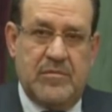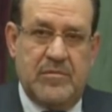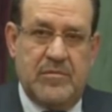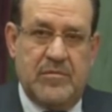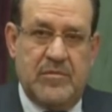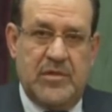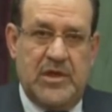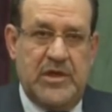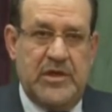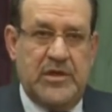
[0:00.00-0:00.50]

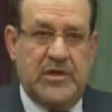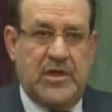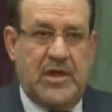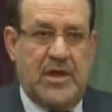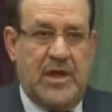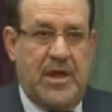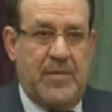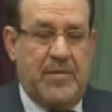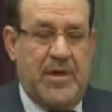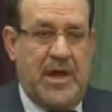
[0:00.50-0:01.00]

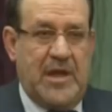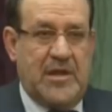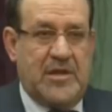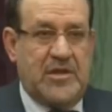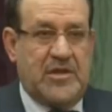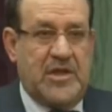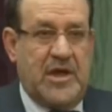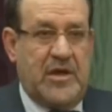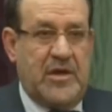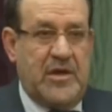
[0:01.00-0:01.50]
بالانتخابات
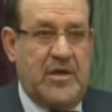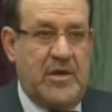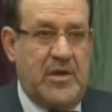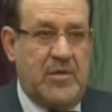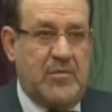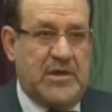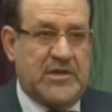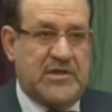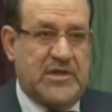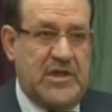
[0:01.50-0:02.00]
لتقرير
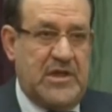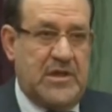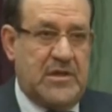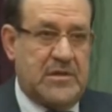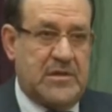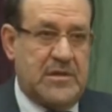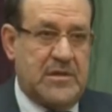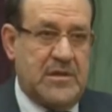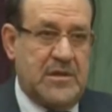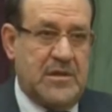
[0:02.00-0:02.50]
المصير
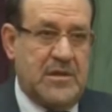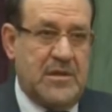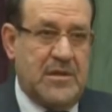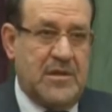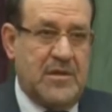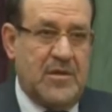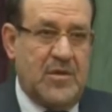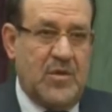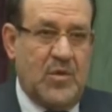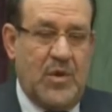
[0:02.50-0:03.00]

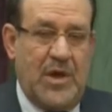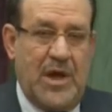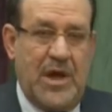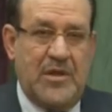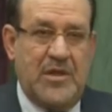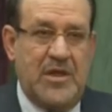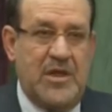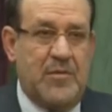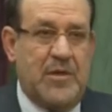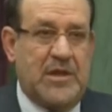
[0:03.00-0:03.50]

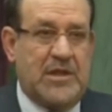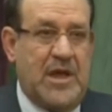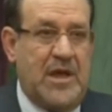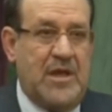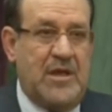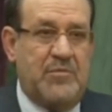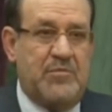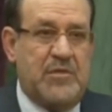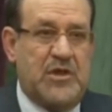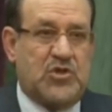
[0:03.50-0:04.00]
وهذه
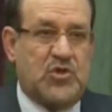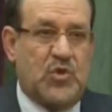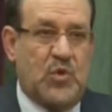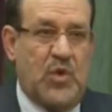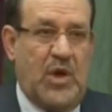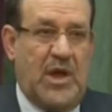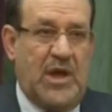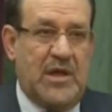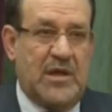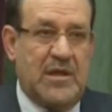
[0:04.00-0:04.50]
مطالب
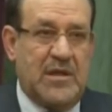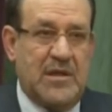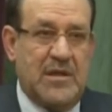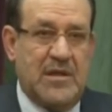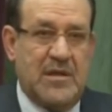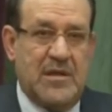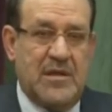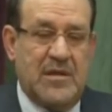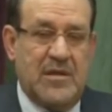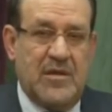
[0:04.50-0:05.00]
مشروعه
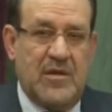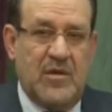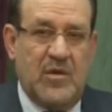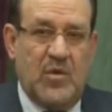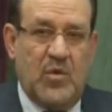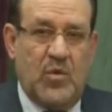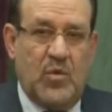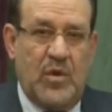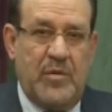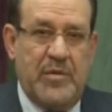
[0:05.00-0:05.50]

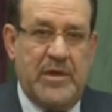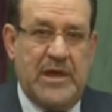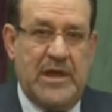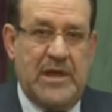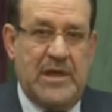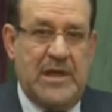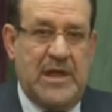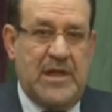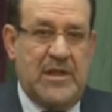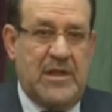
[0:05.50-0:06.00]
ومن
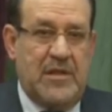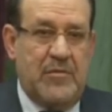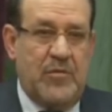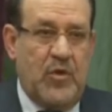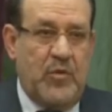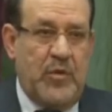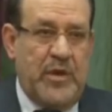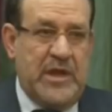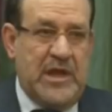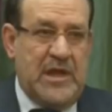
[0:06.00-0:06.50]

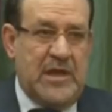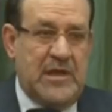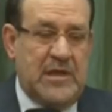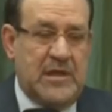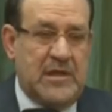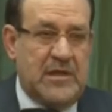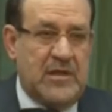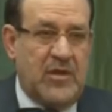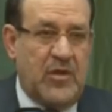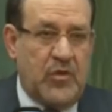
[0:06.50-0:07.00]
ومن
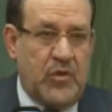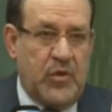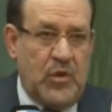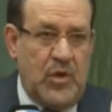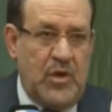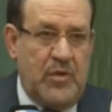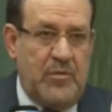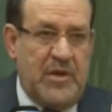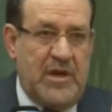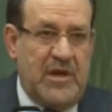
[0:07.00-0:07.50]

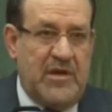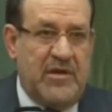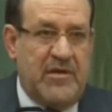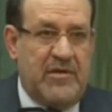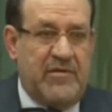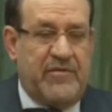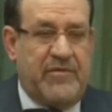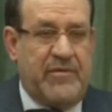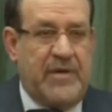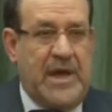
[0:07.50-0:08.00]
الظلم
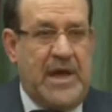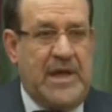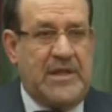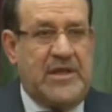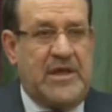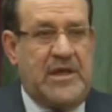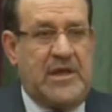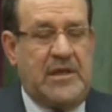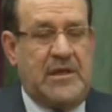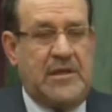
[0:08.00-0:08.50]

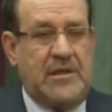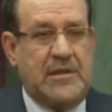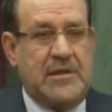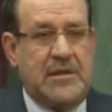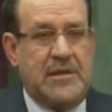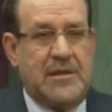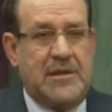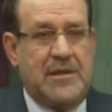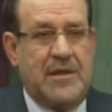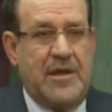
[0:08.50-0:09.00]
الفادح
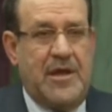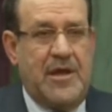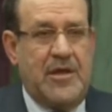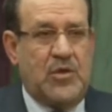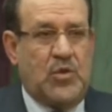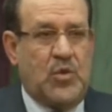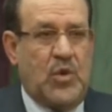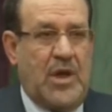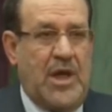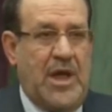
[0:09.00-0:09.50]
ان
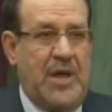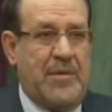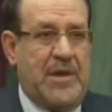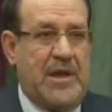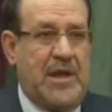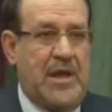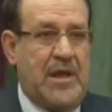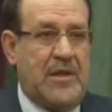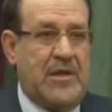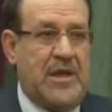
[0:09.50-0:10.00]
تقابل
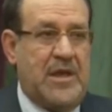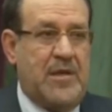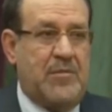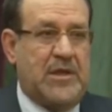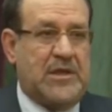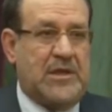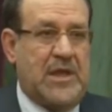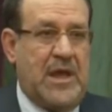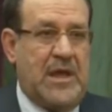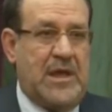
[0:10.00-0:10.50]
هذه
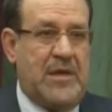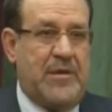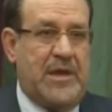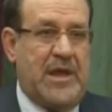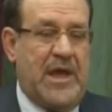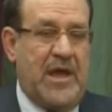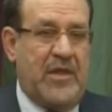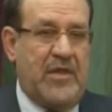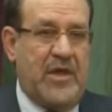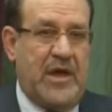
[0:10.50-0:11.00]
المطالب
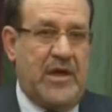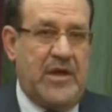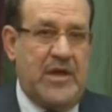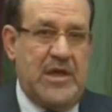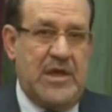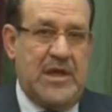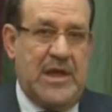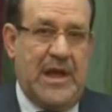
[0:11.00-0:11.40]
الحضاريه